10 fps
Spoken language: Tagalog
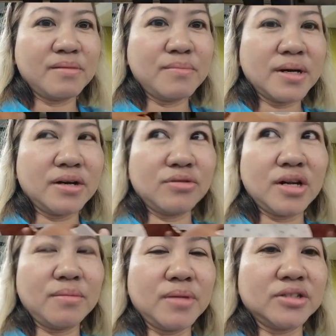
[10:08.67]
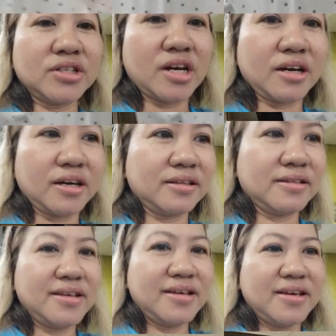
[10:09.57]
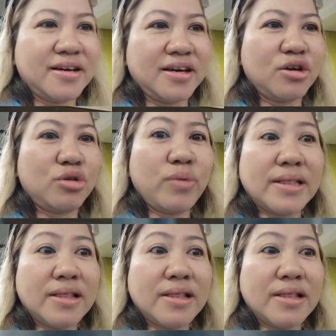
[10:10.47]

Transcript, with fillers: mag ano na, mag jacket. Ayun, wait lang,